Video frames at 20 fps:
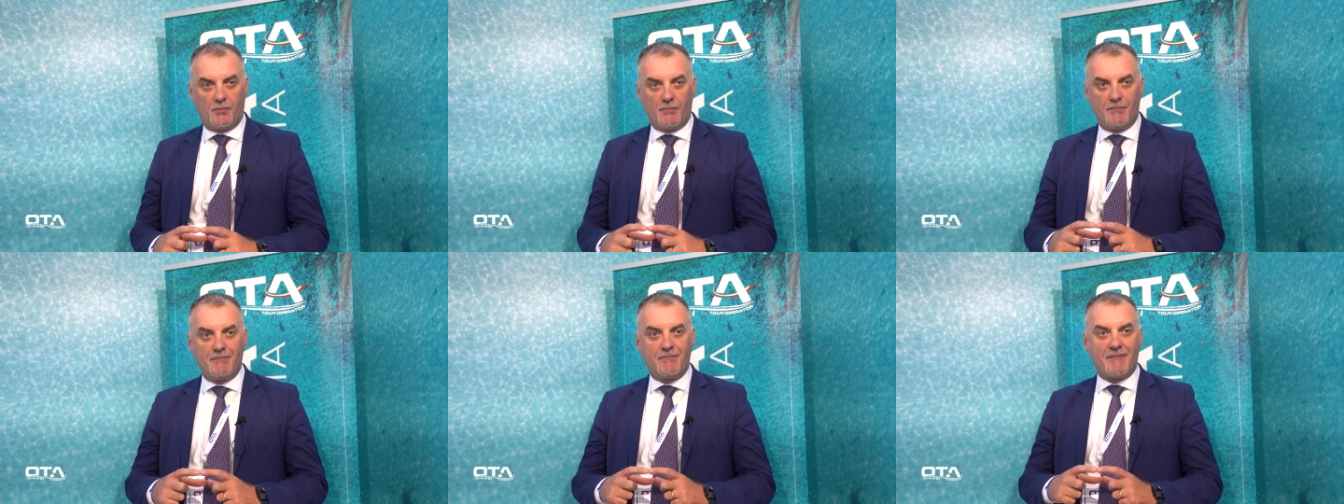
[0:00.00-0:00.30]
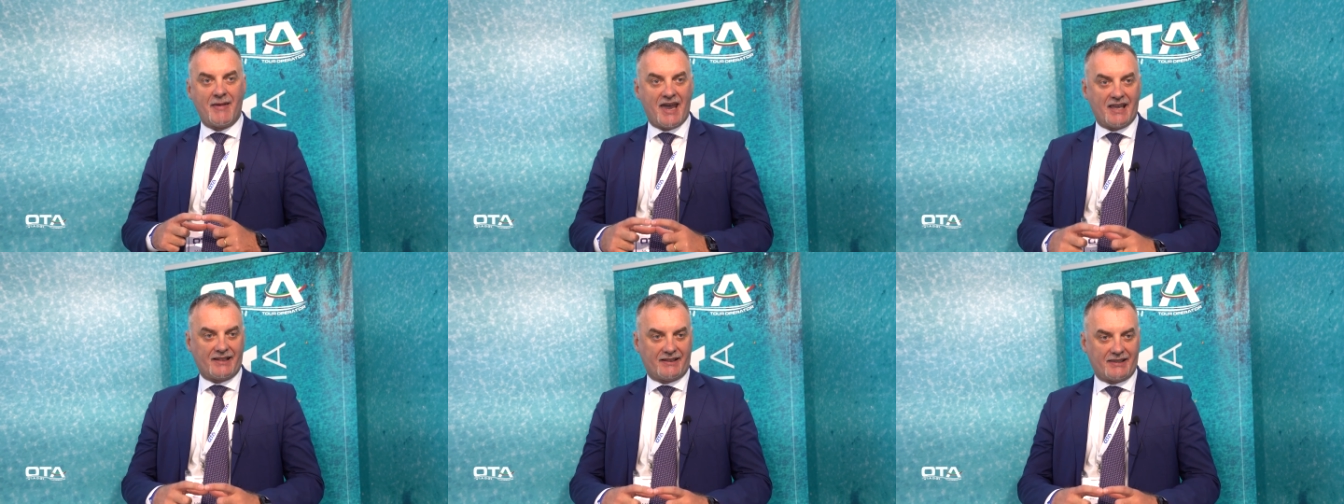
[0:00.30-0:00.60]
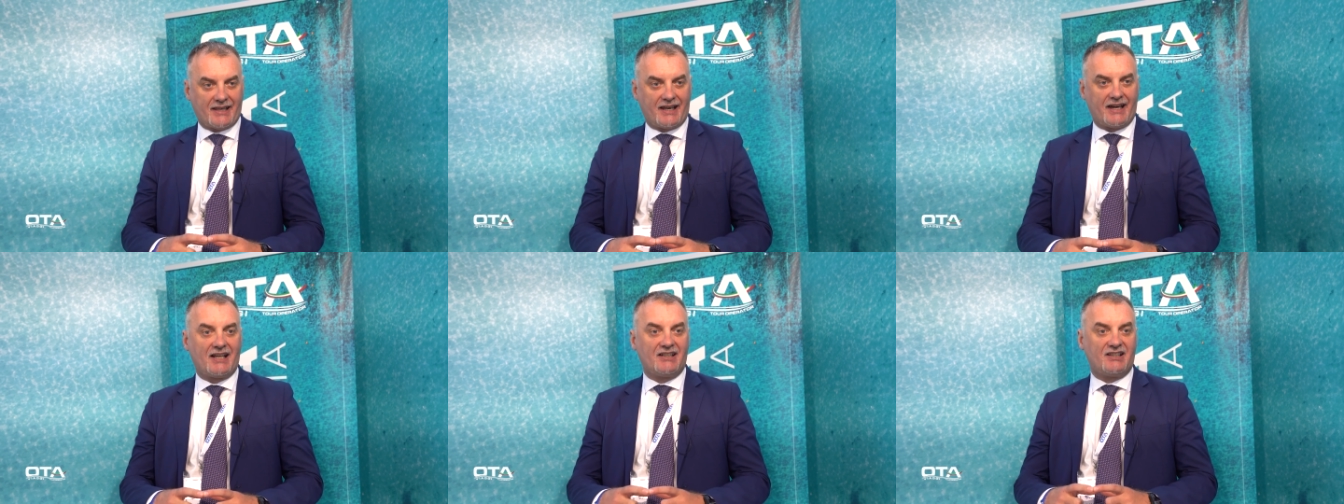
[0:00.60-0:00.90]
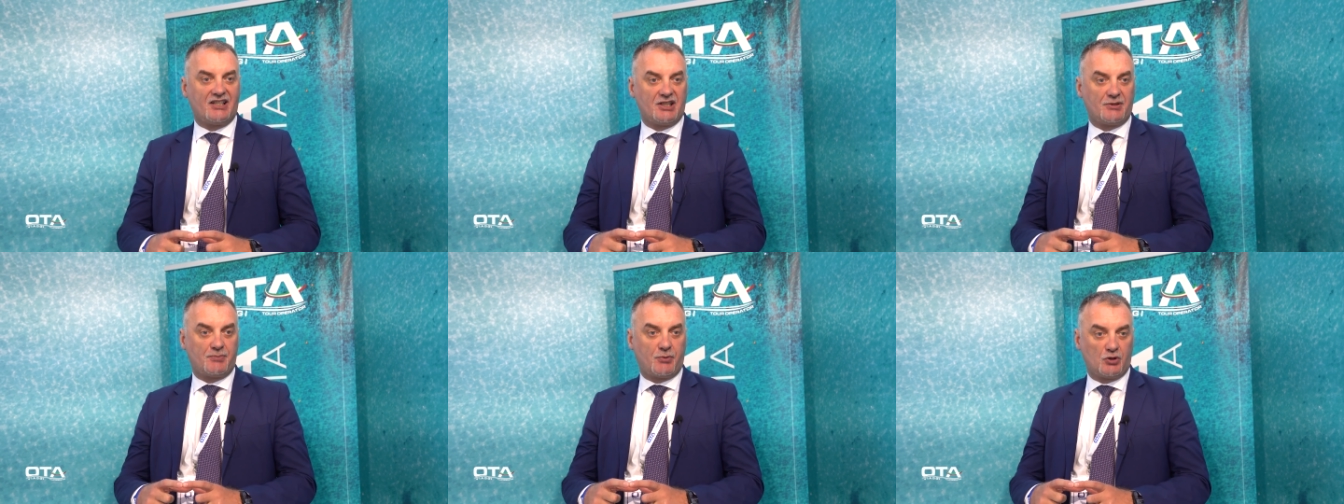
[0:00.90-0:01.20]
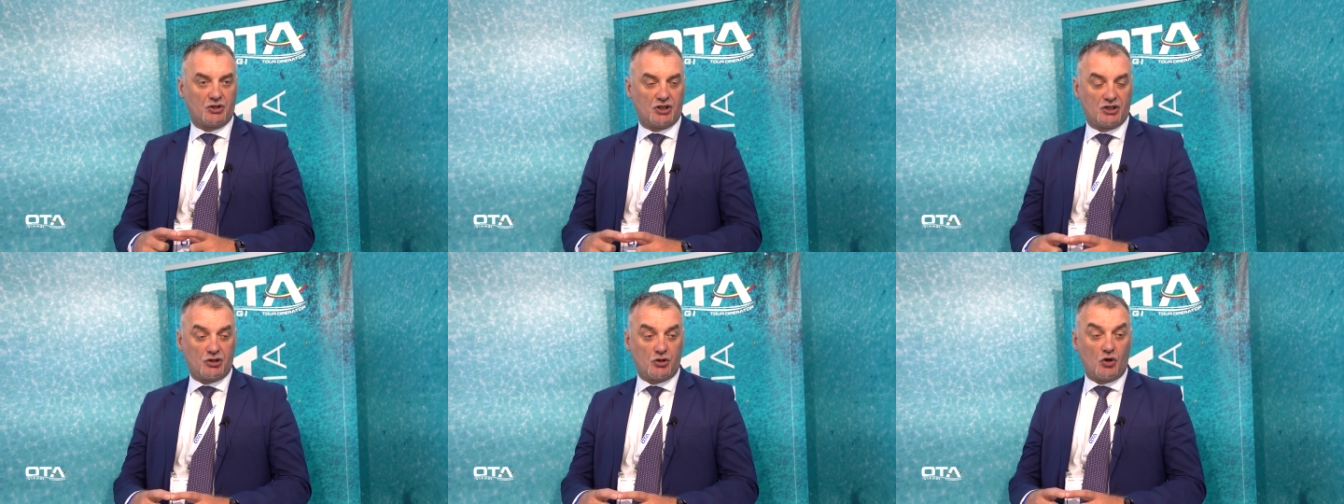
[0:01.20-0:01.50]
mettere a
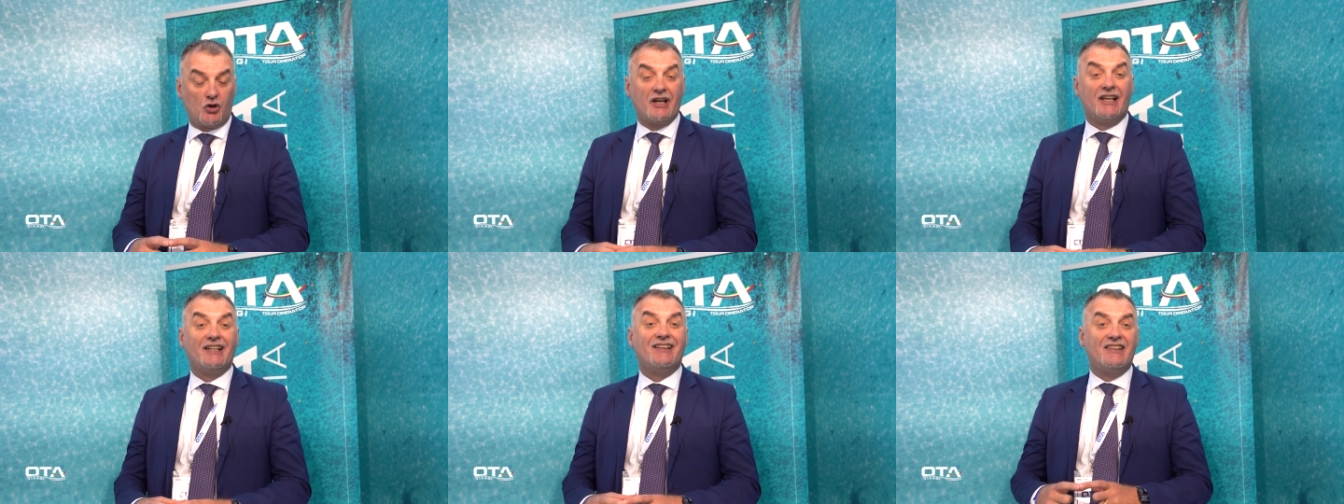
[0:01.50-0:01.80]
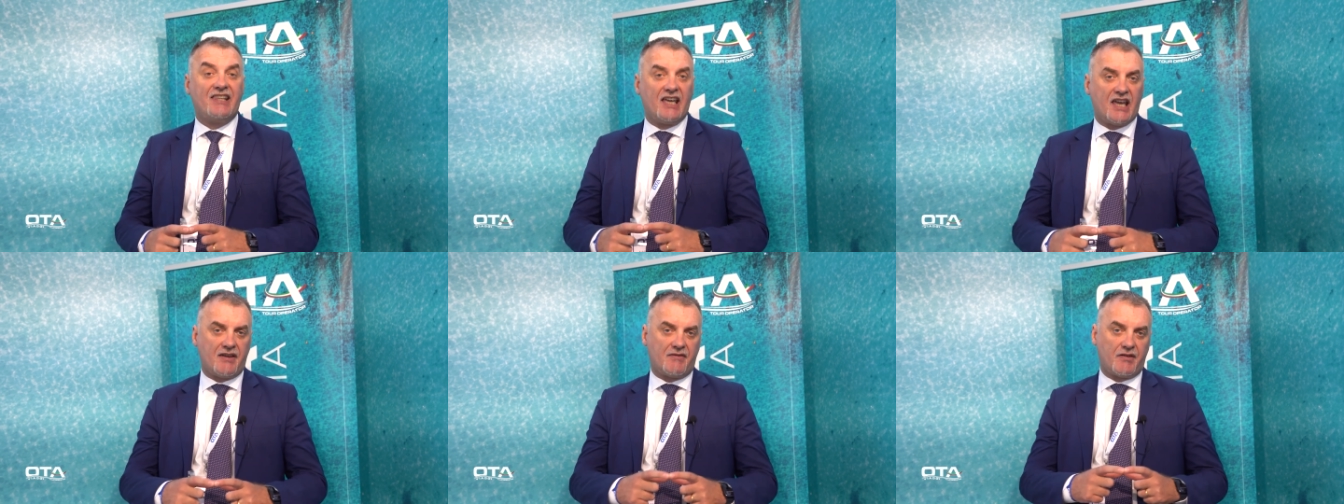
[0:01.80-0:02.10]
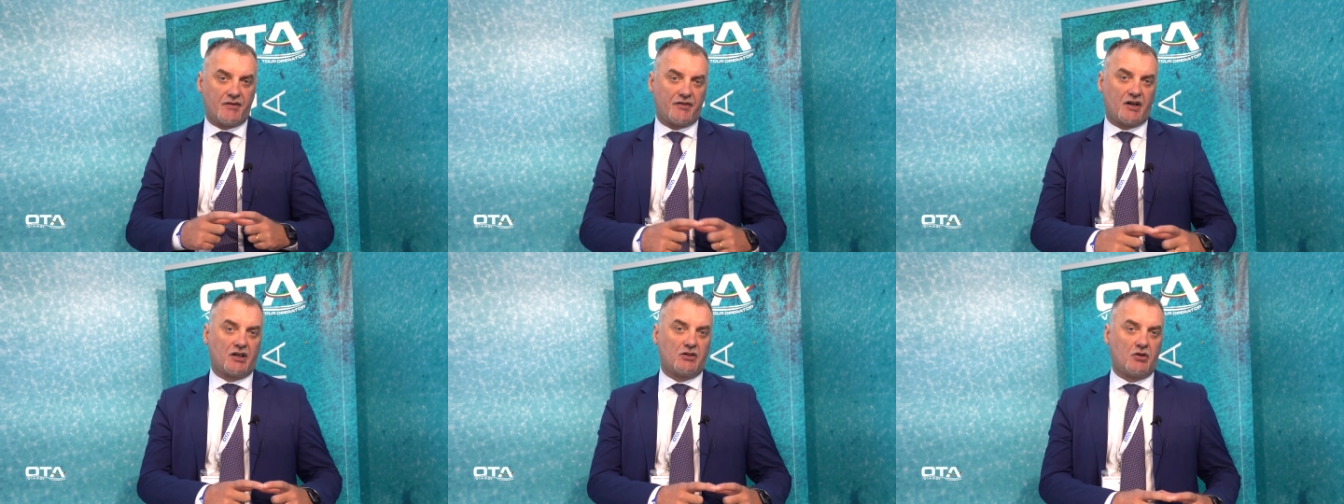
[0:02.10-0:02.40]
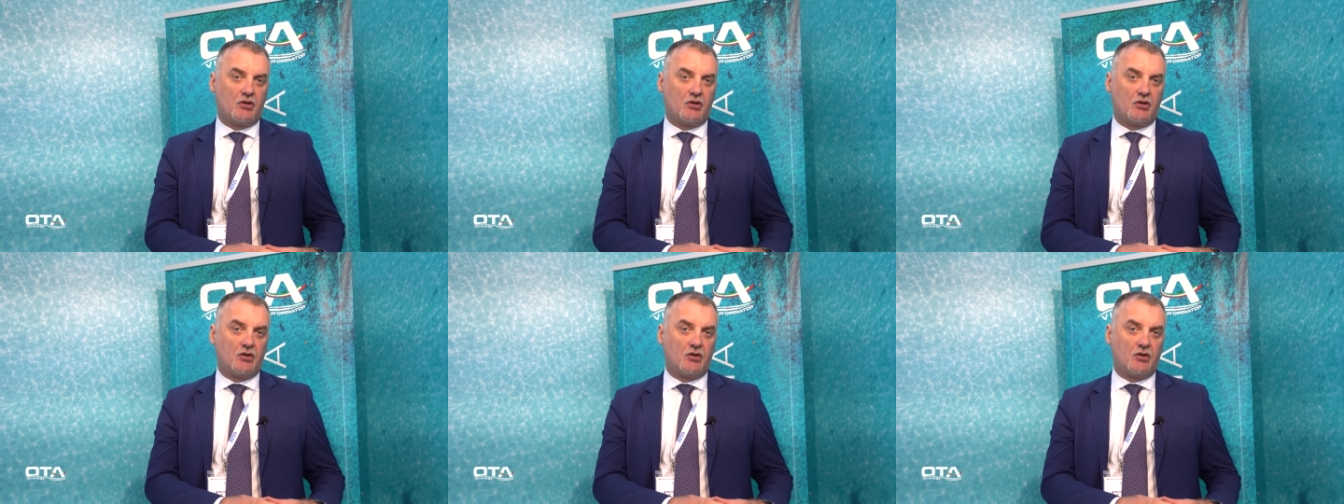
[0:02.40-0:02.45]
disposizione e deve far